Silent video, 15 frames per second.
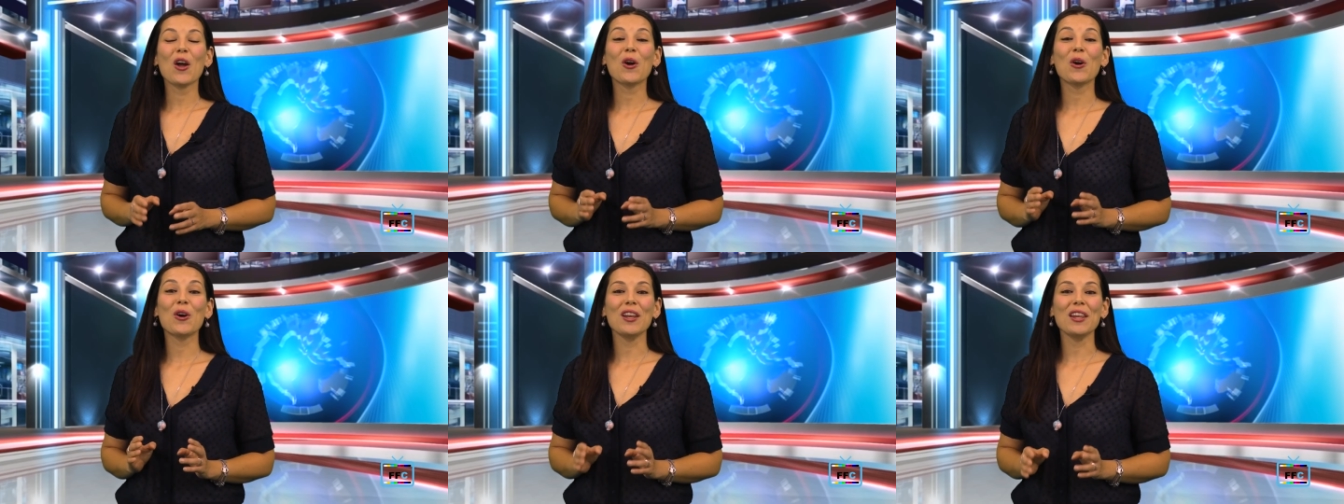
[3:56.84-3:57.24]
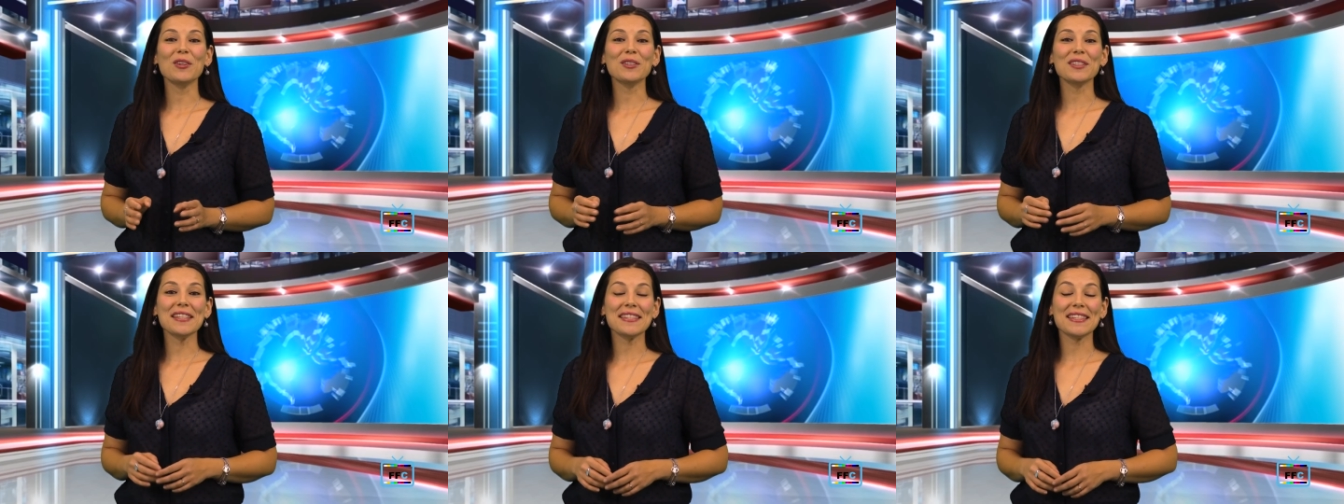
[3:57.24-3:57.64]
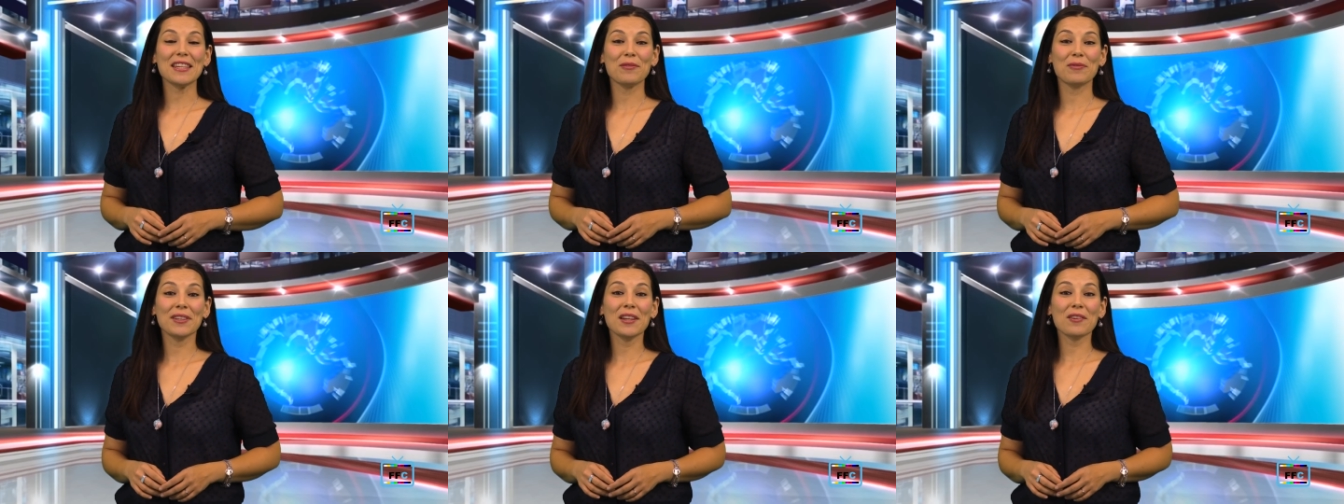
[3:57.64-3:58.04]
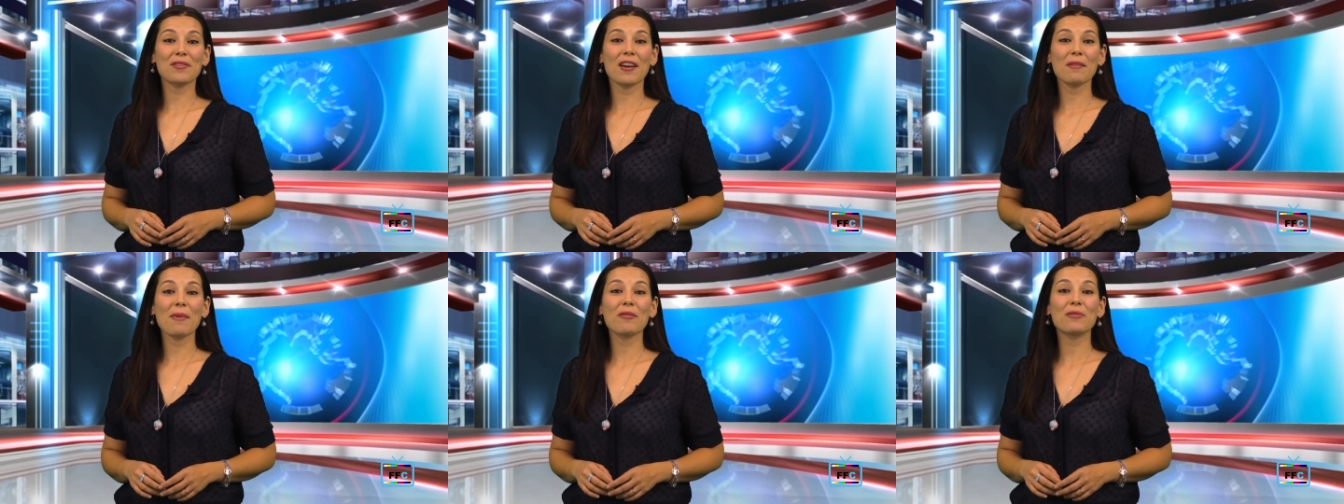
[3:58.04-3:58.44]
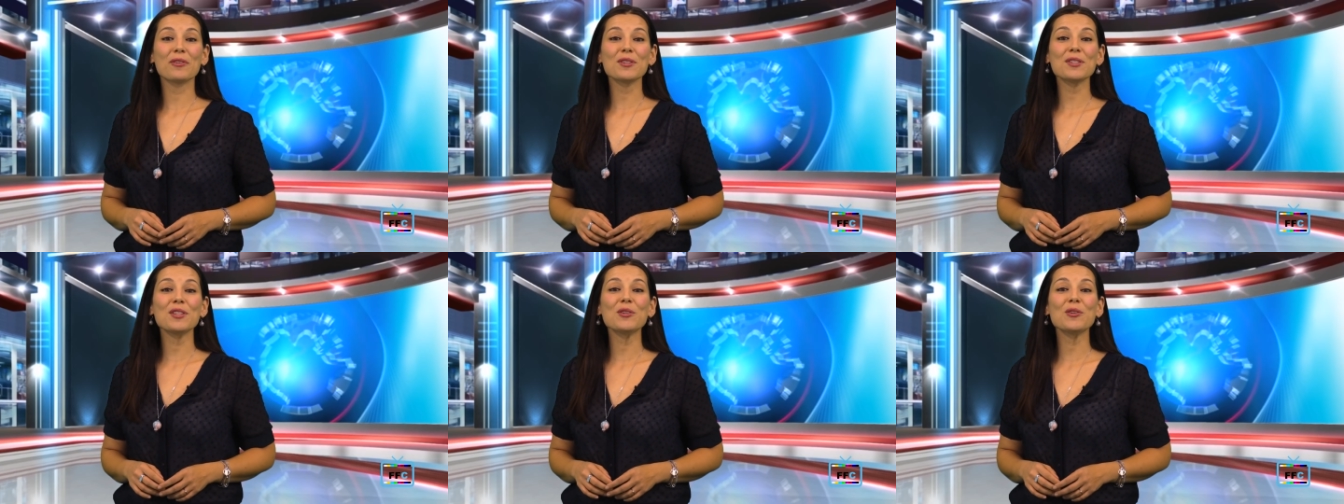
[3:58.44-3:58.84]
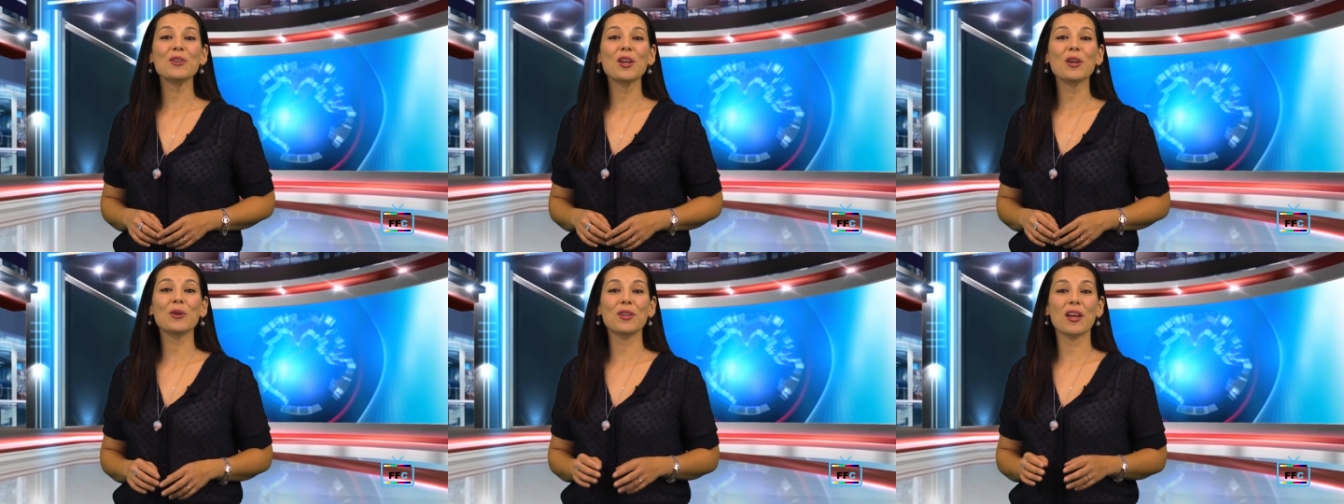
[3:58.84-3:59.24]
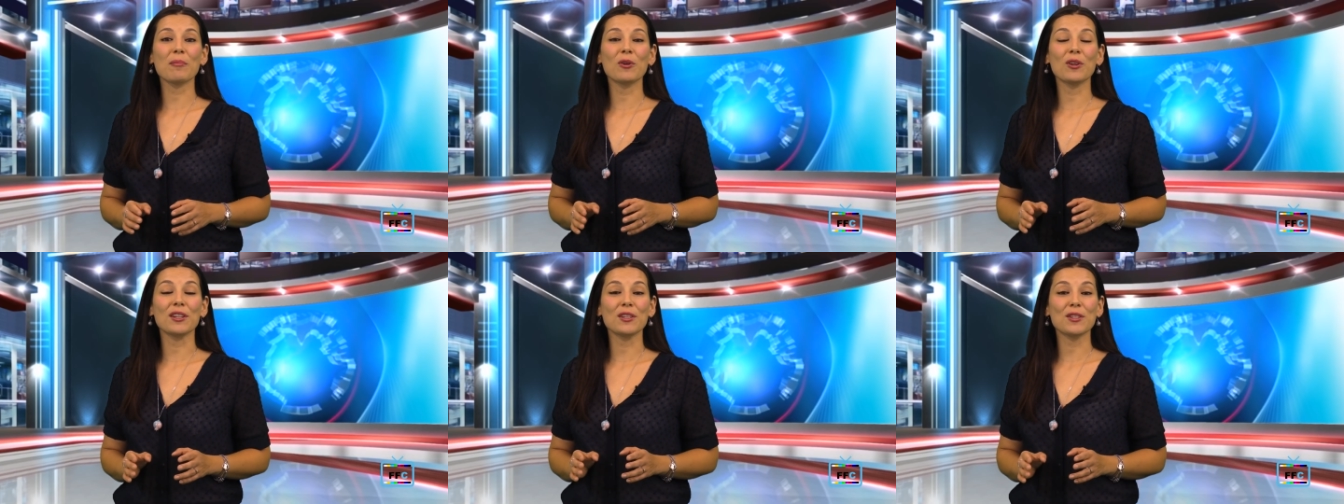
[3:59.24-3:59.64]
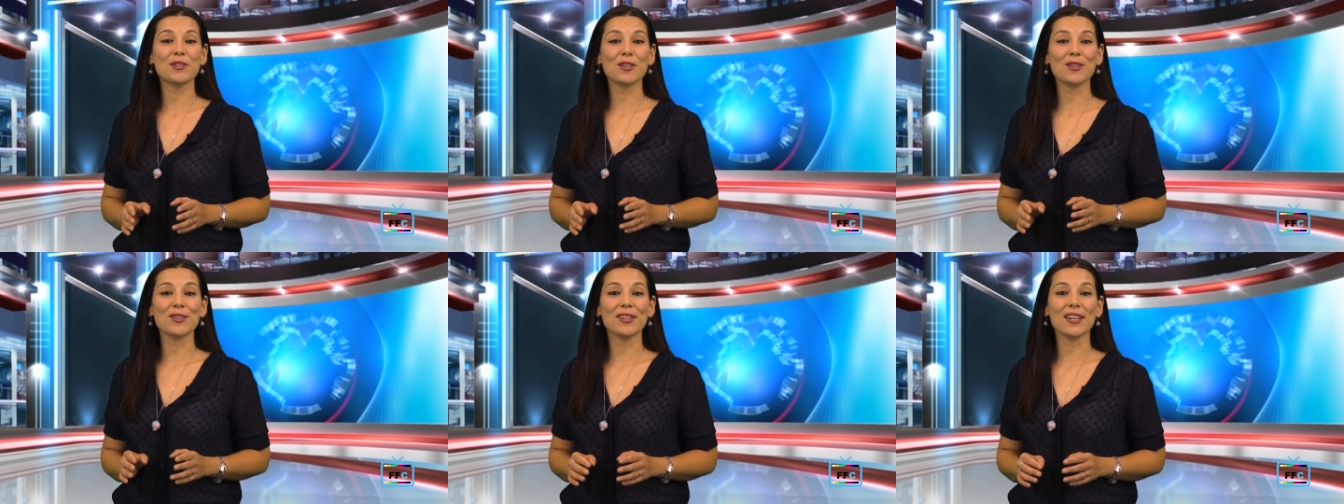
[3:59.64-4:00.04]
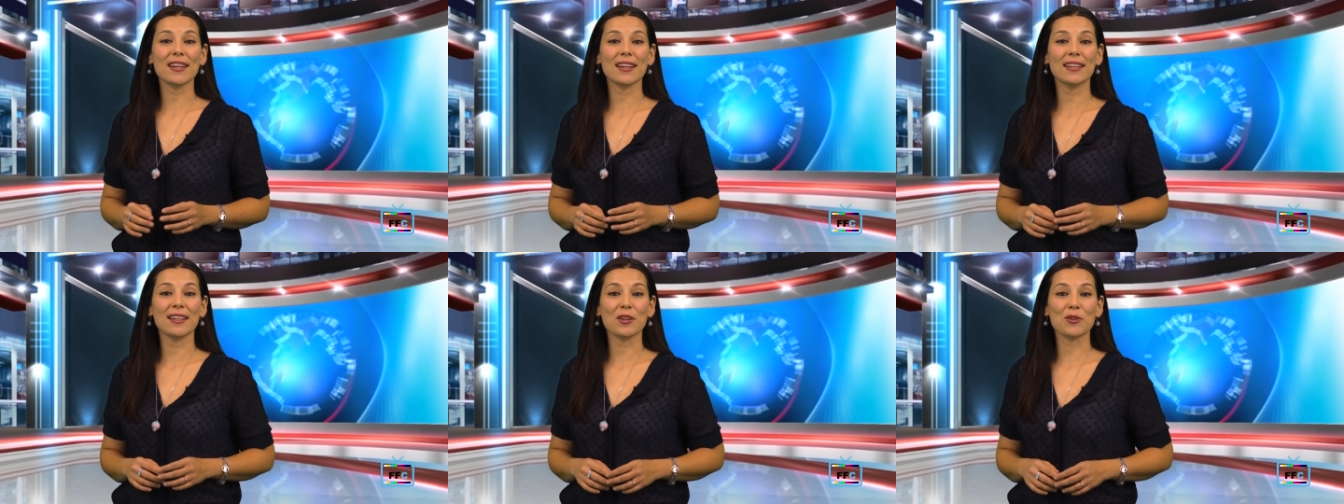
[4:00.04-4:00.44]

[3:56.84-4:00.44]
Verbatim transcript: Con le notizie di Federfarma Frosinone chiudiamo l'edizione odierna del